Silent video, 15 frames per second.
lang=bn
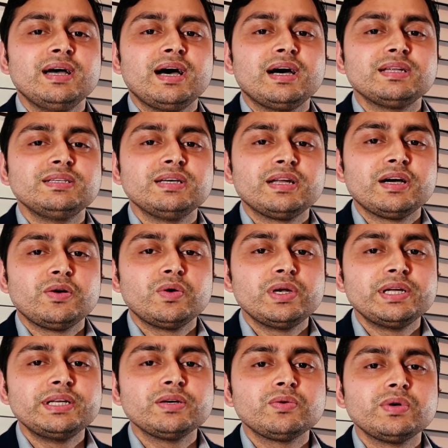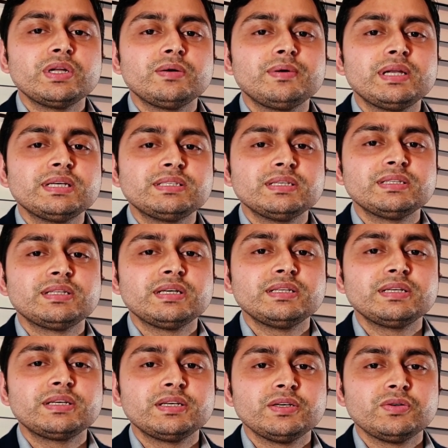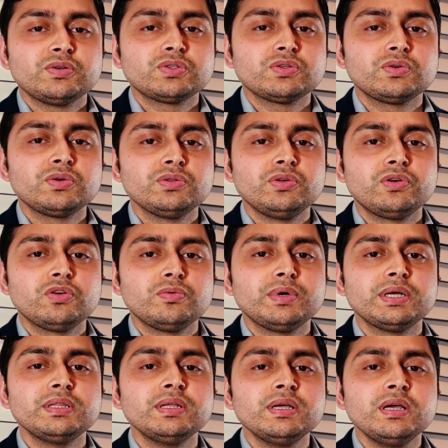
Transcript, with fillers: আর যারা অলরেডি কইরা ফেলাইছেন তাদেরকে অসংখ্য ধন্যবাদ